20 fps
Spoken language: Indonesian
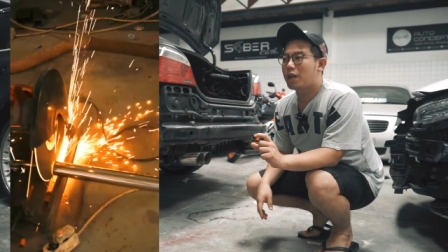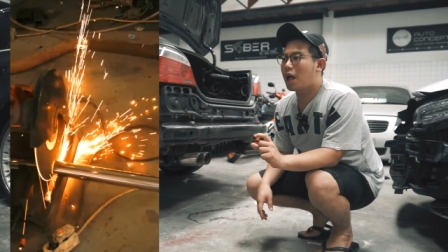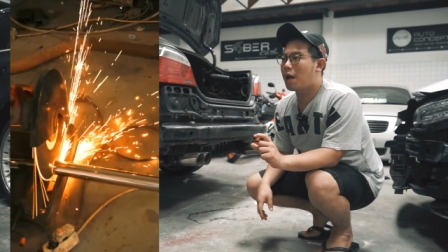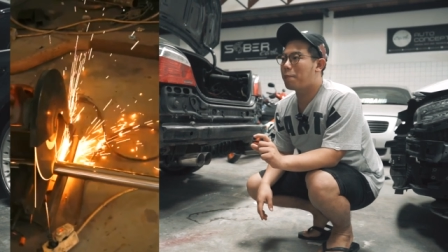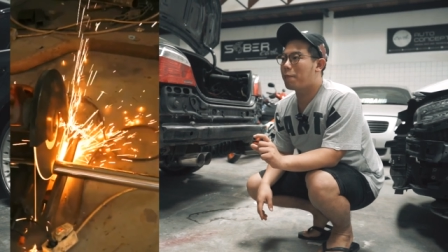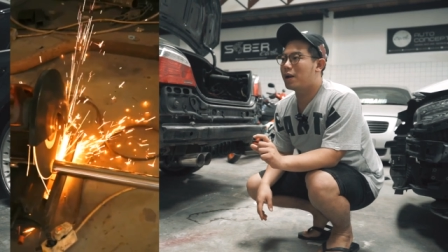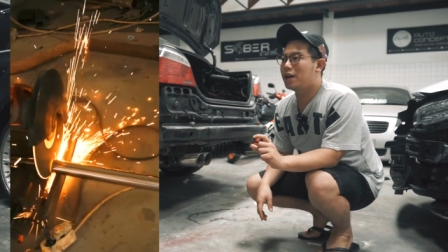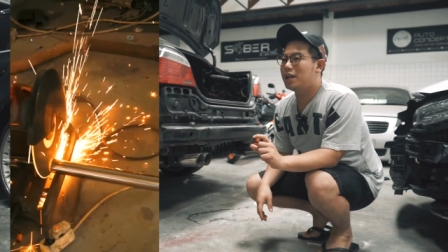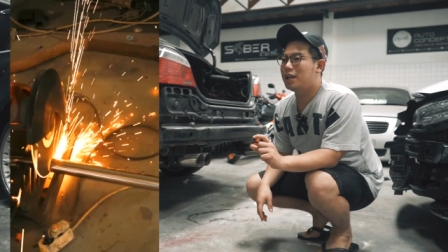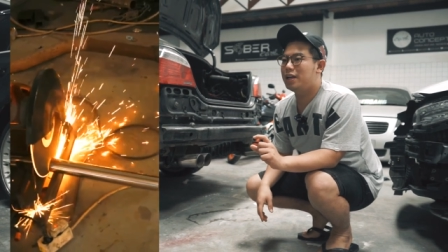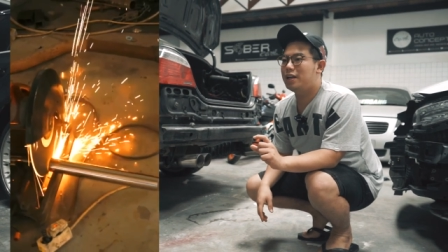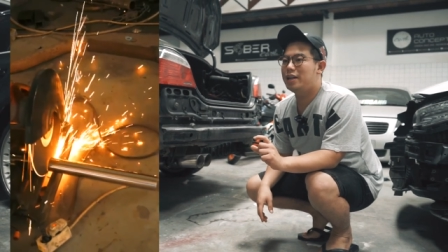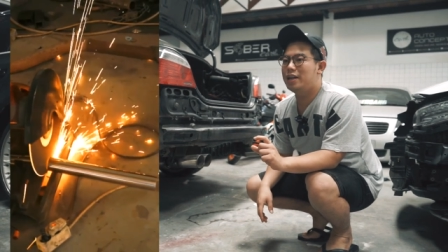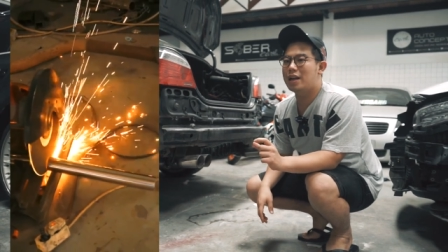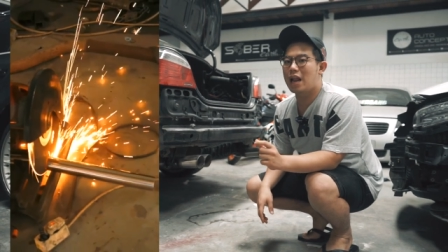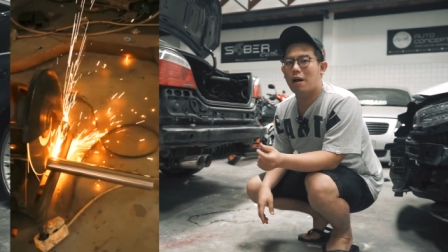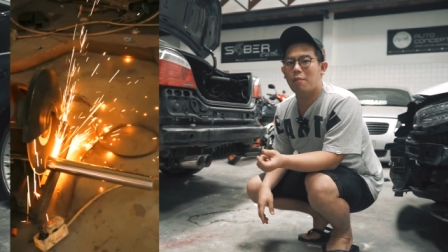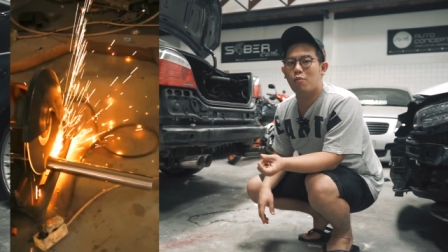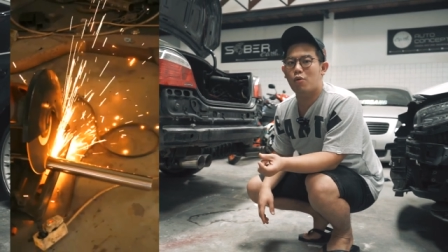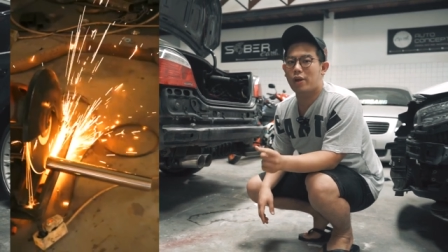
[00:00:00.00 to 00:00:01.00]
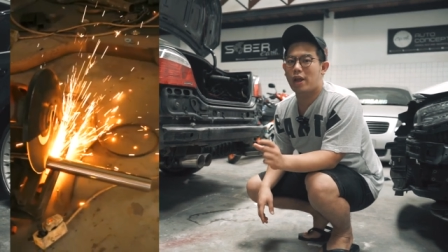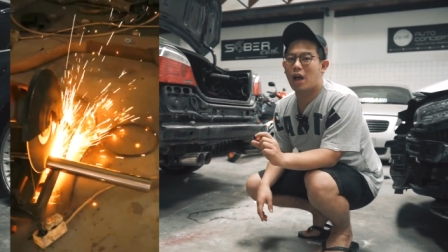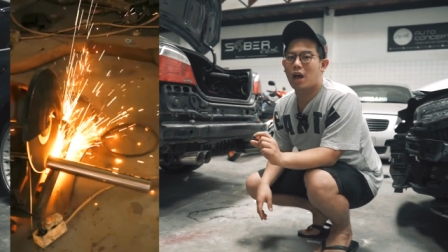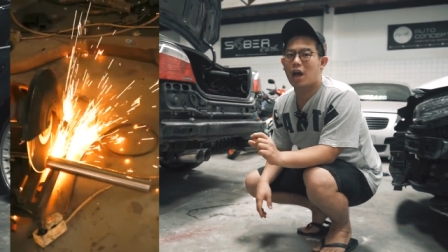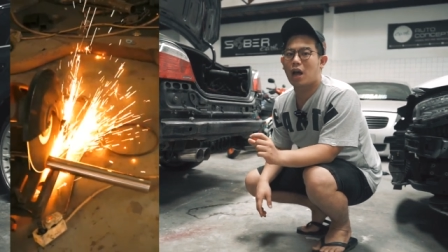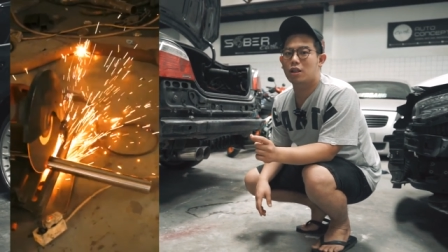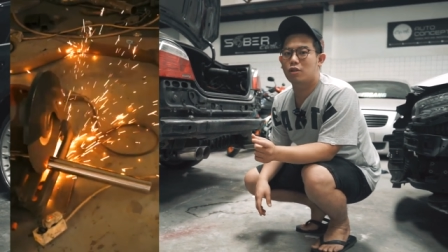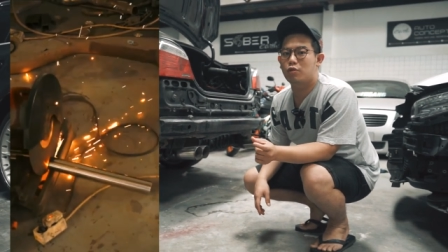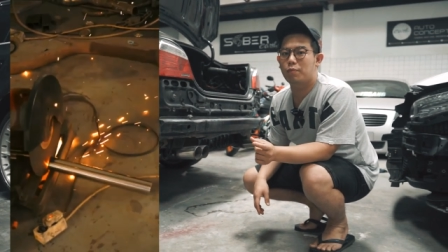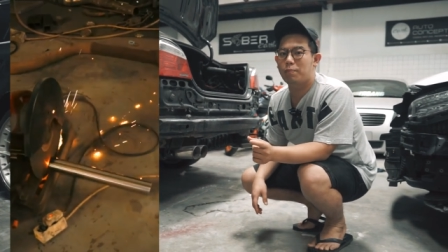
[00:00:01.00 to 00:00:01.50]
apa nih dinamo ya
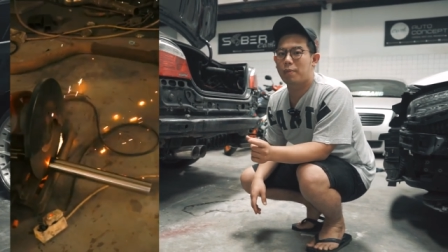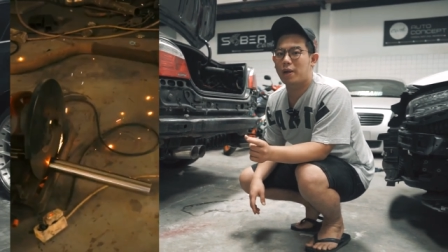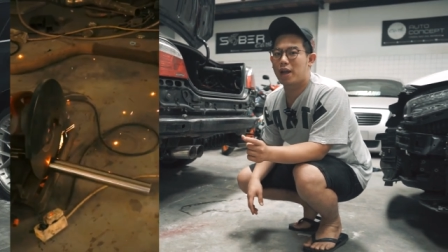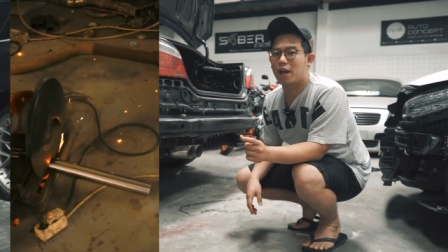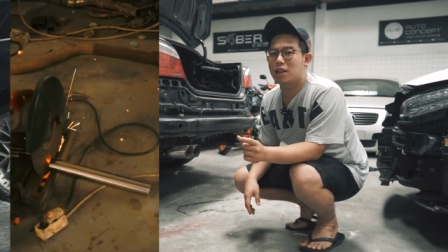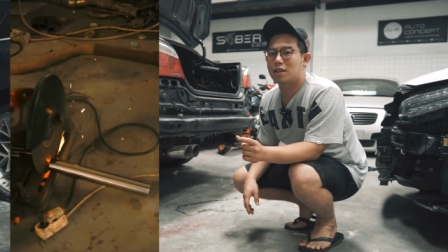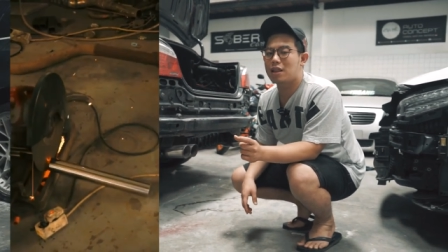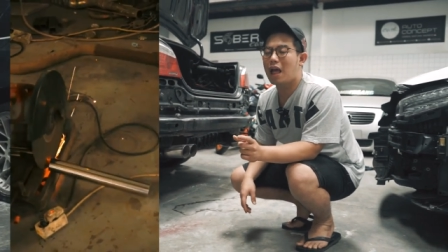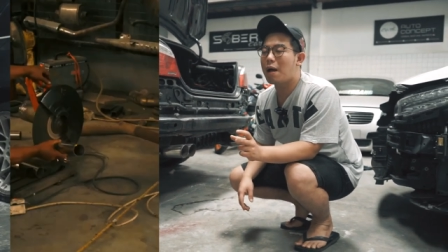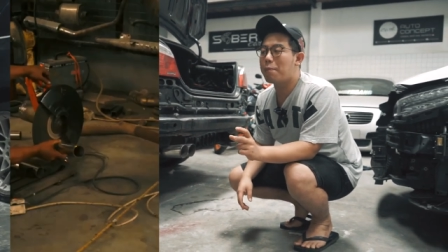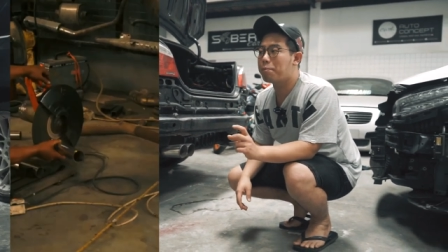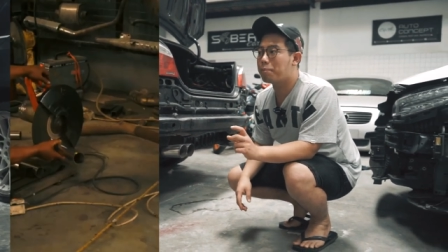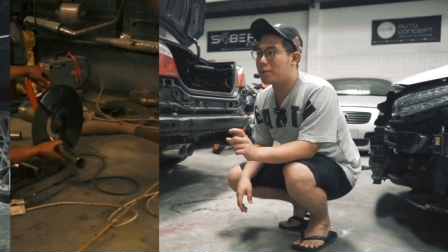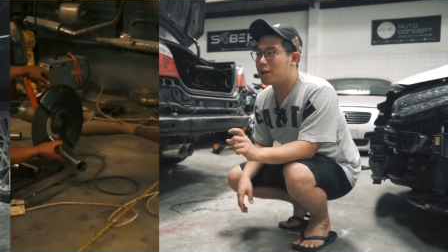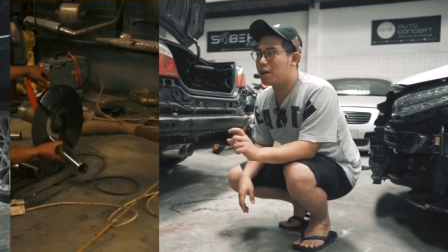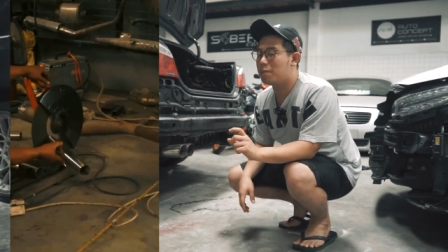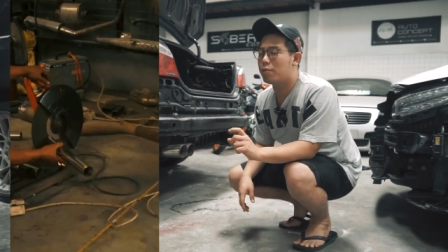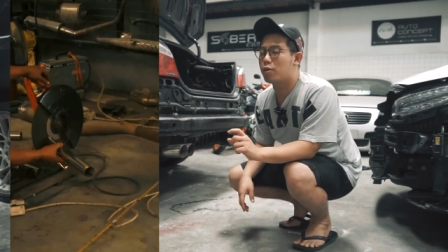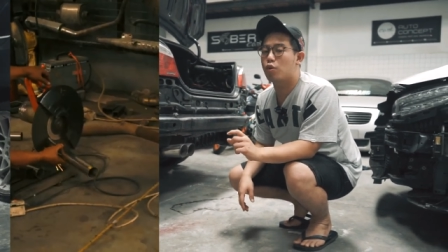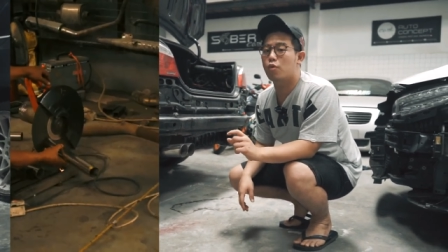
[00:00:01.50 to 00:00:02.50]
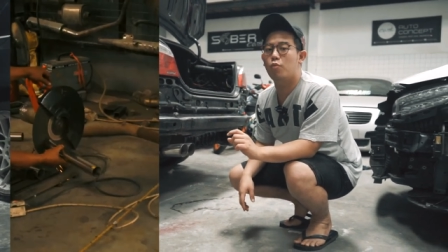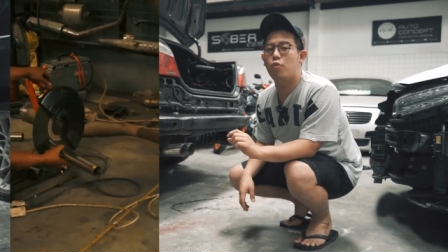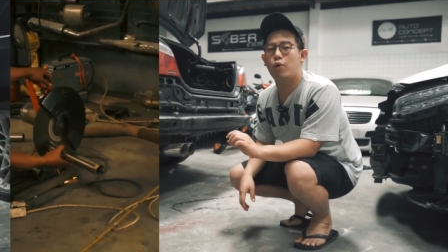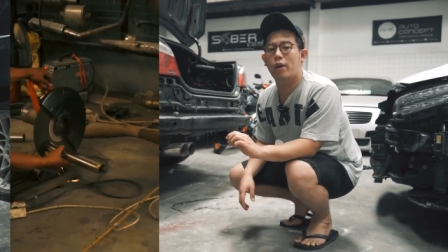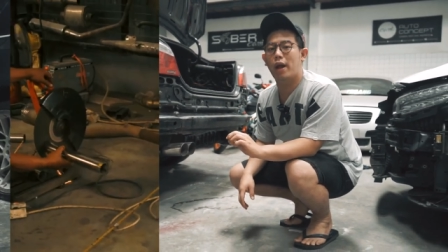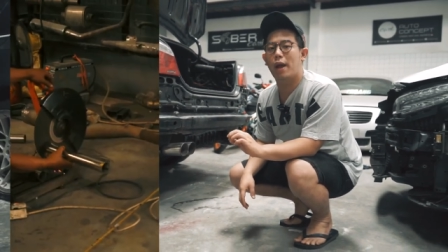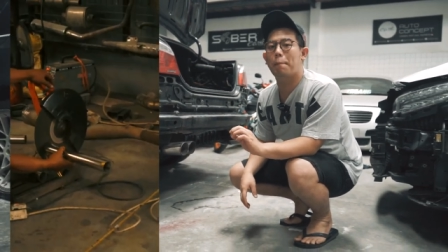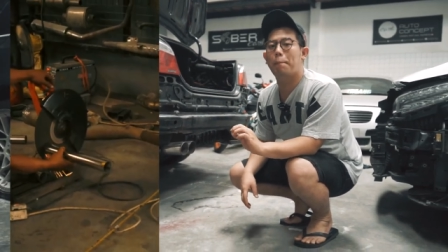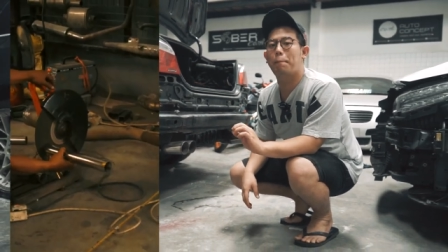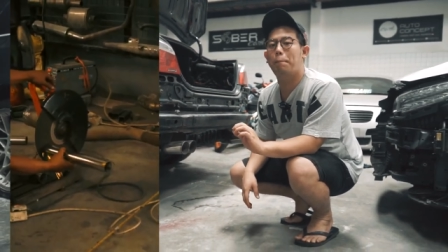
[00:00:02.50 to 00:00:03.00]
katupnya tapi berhubung
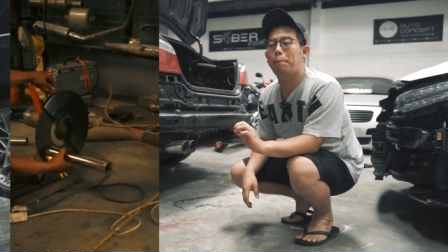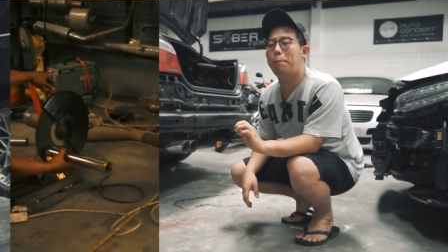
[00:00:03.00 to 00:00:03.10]
yang